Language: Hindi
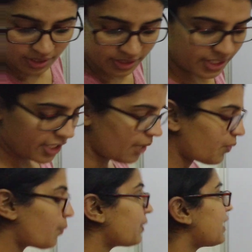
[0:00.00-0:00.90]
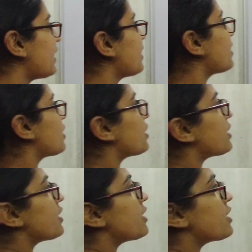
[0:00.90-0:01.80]
जैसा कि आपको पता है
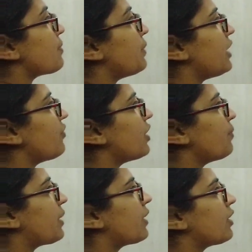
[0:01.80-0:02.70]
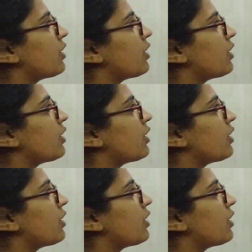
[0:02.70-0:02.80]
सीबीटी वन में